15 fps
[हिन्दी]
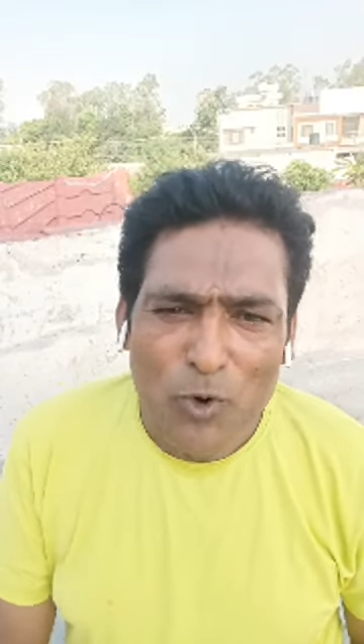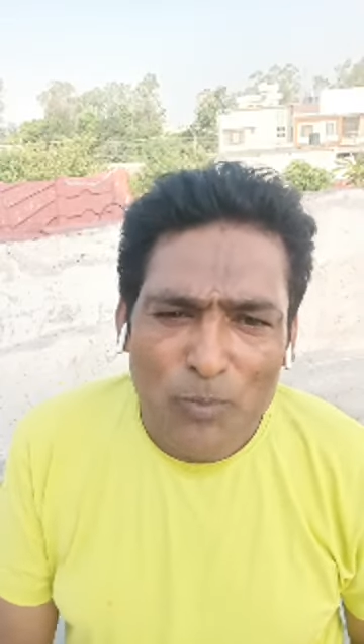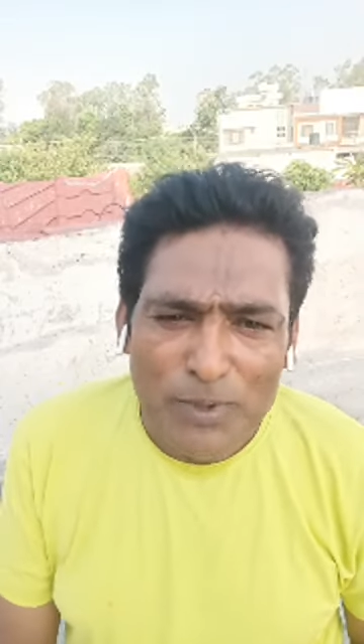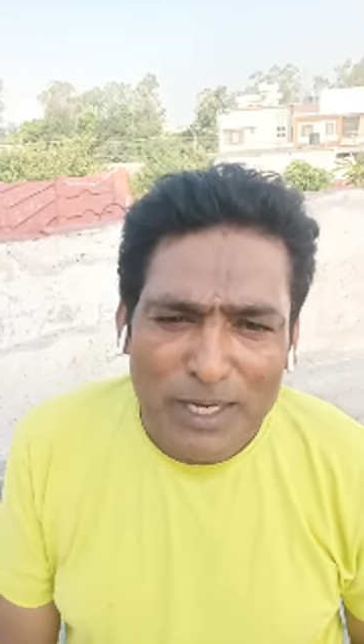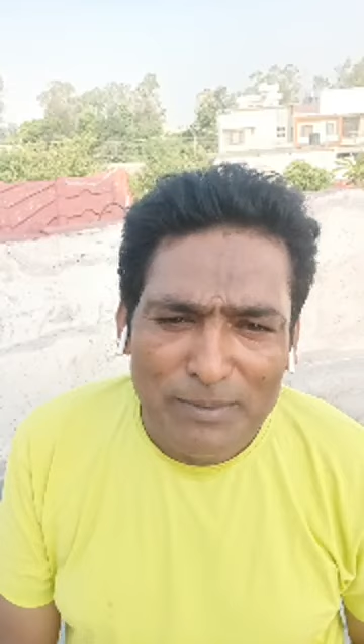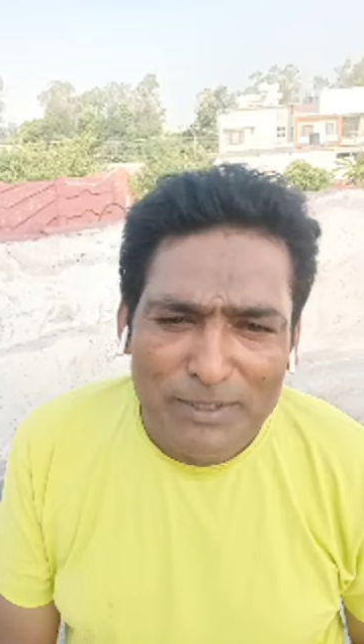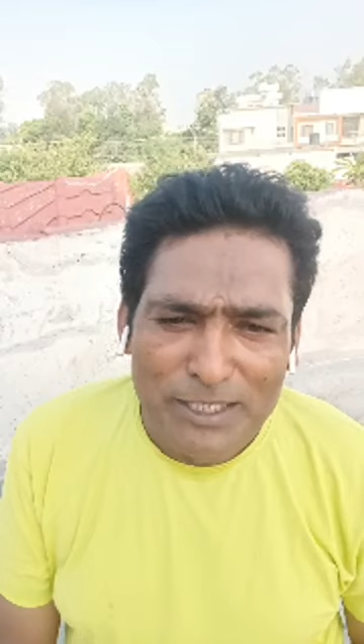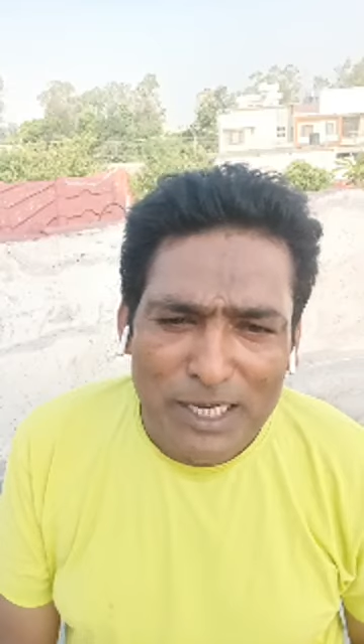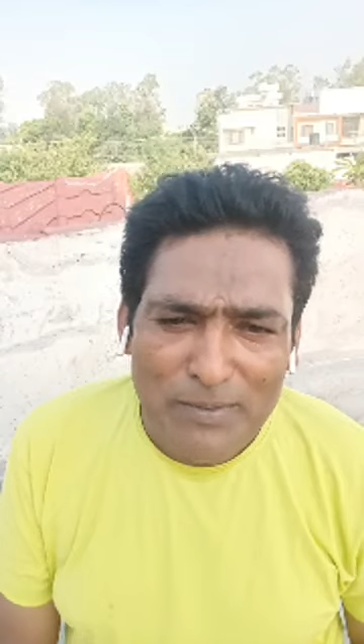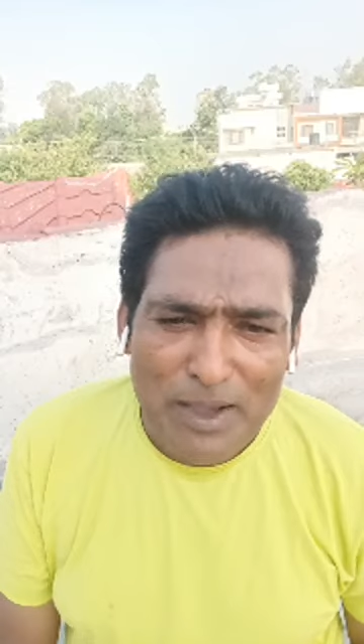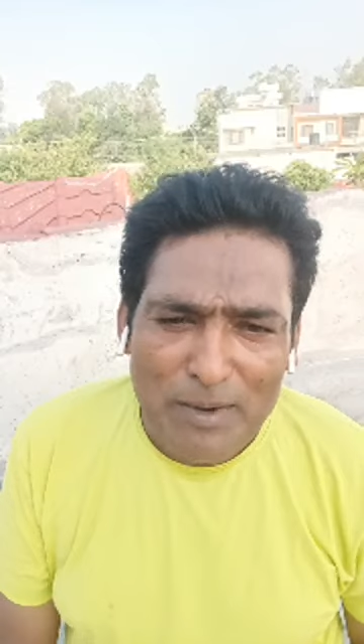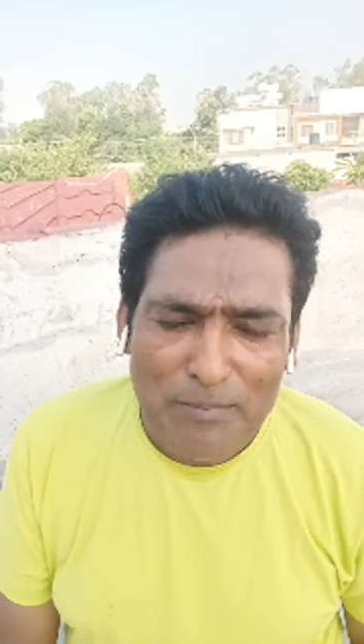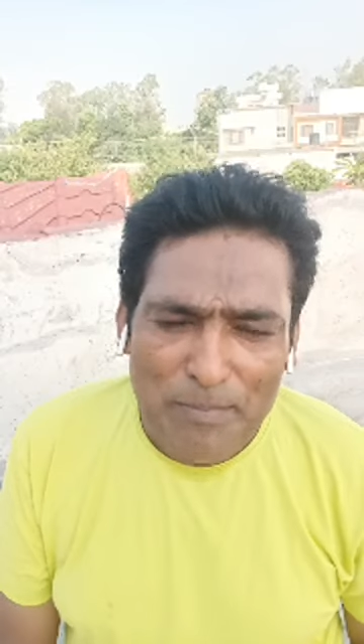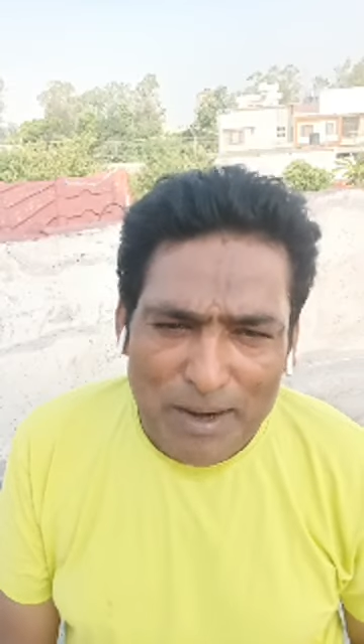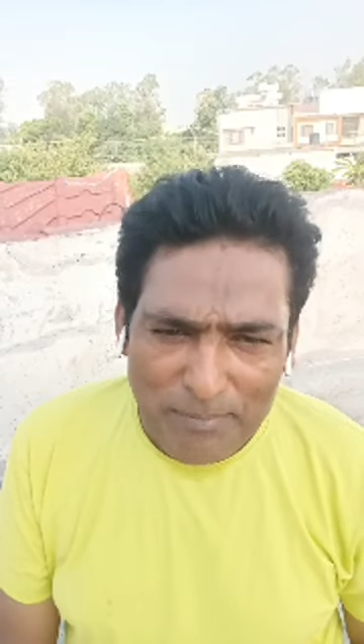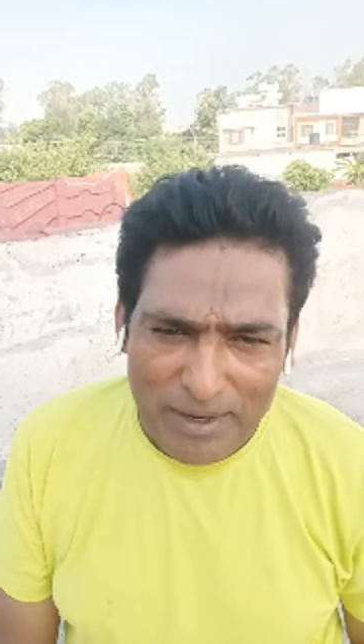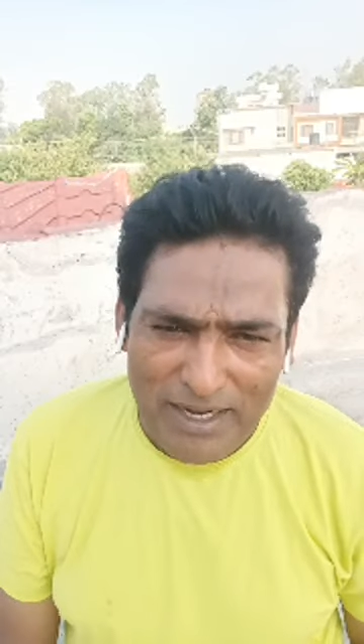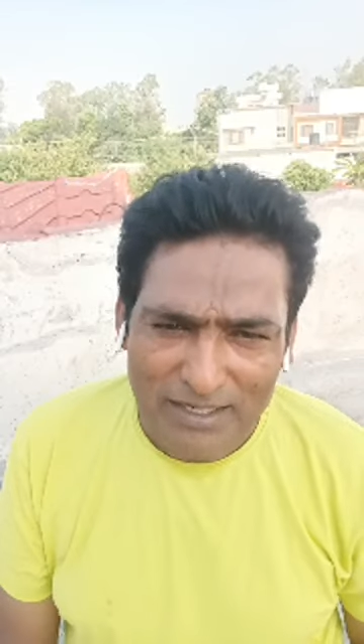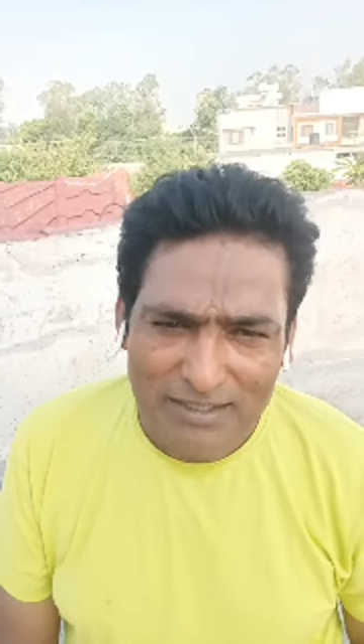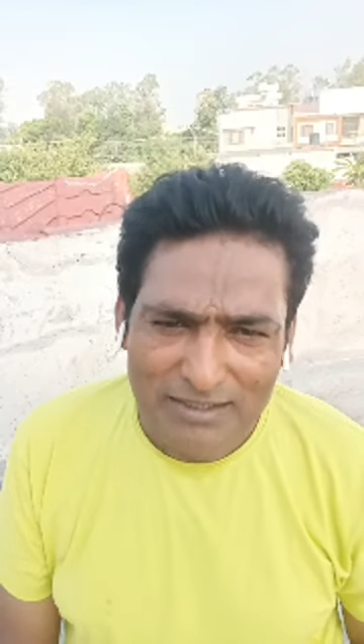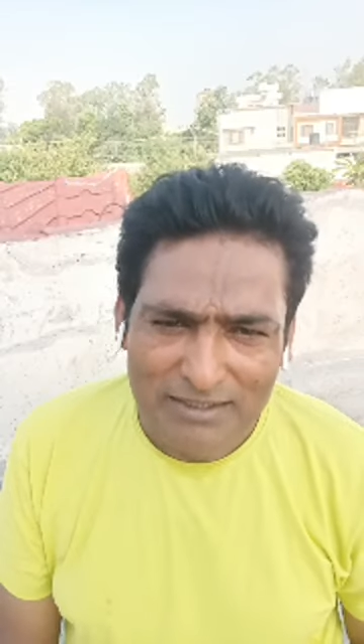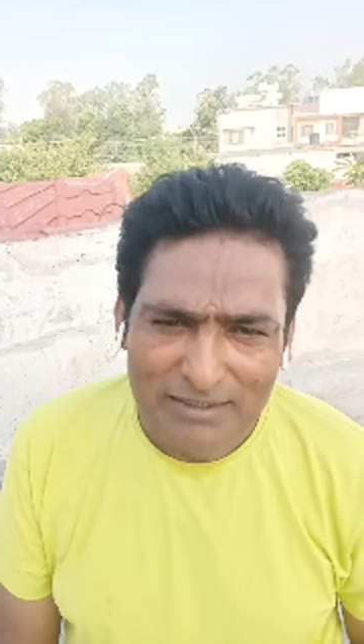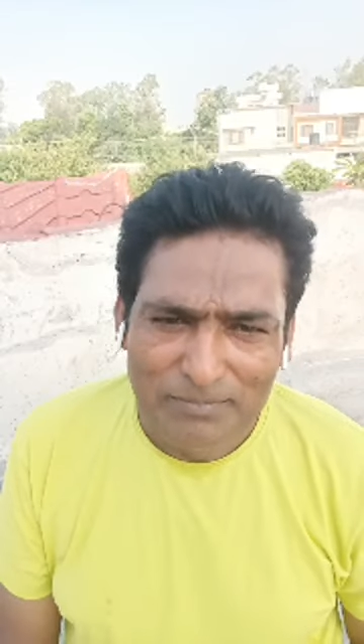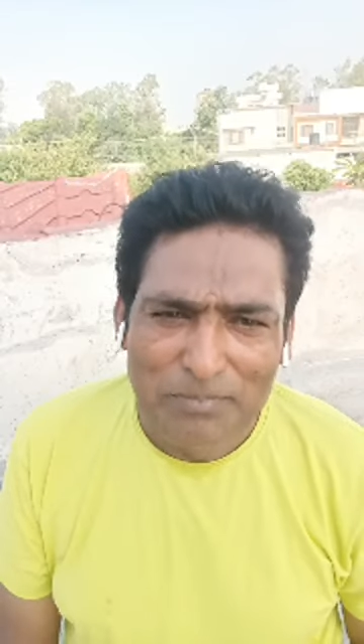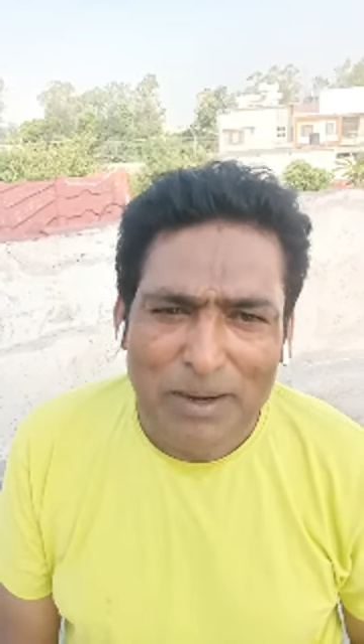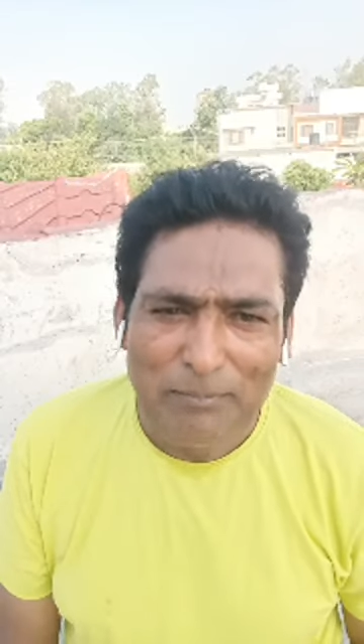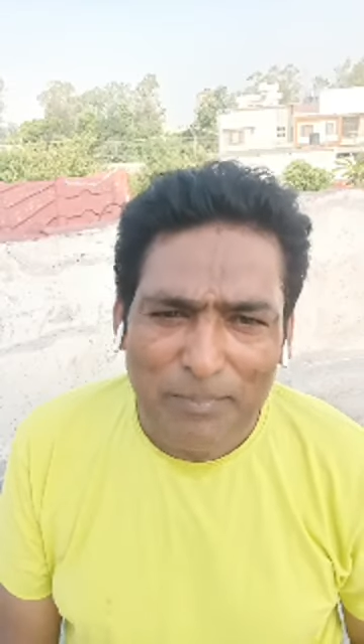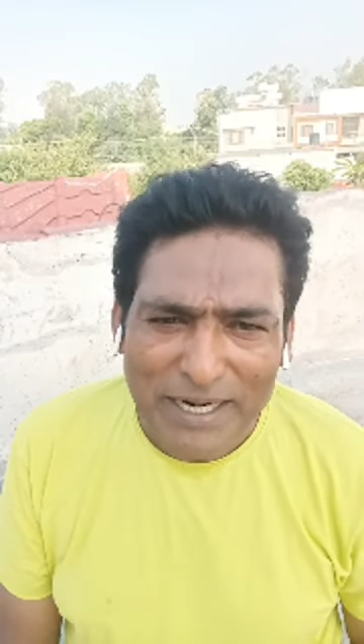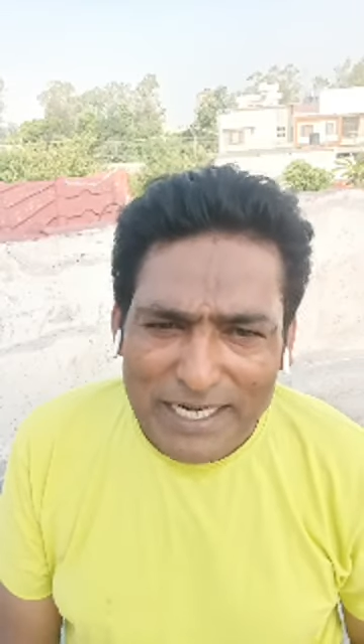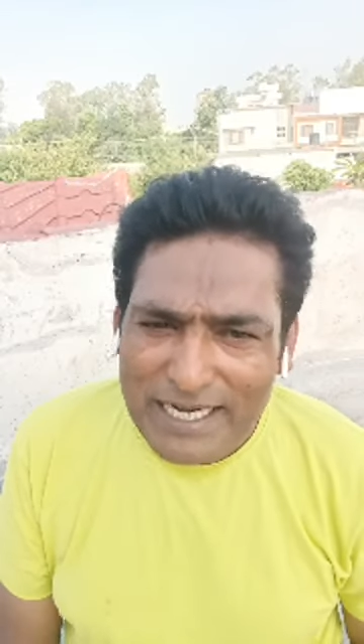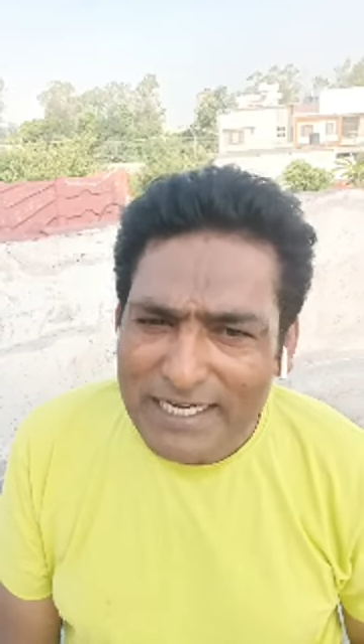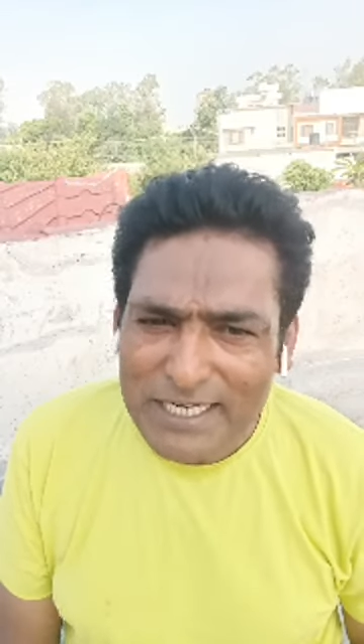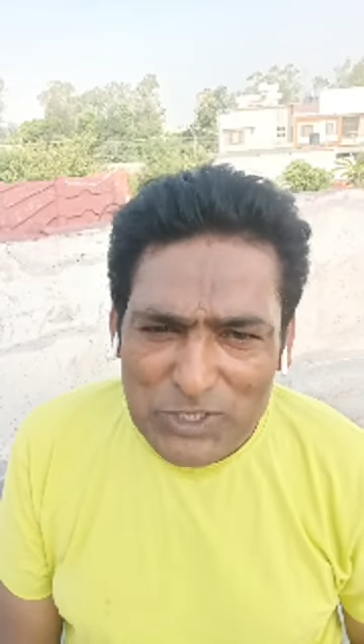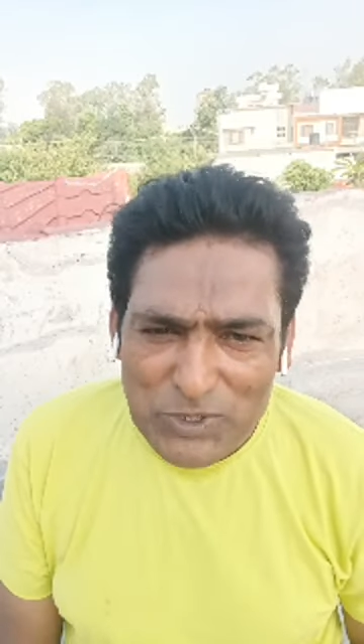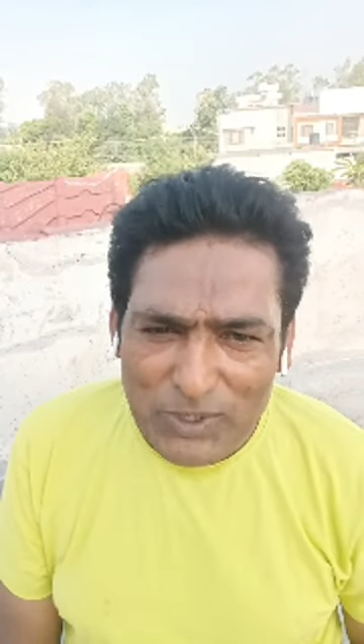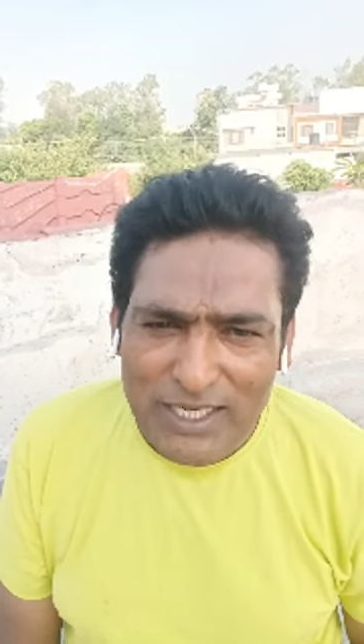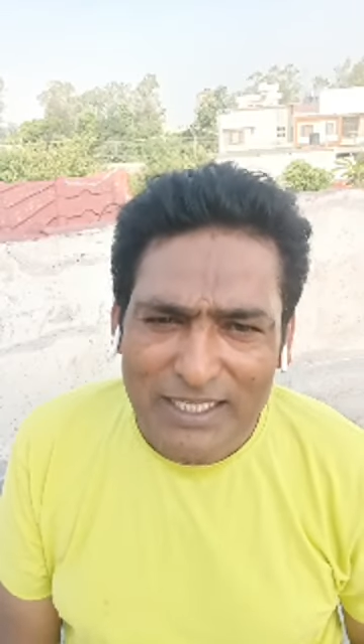पोप का मतलब है पापा पापा डैडी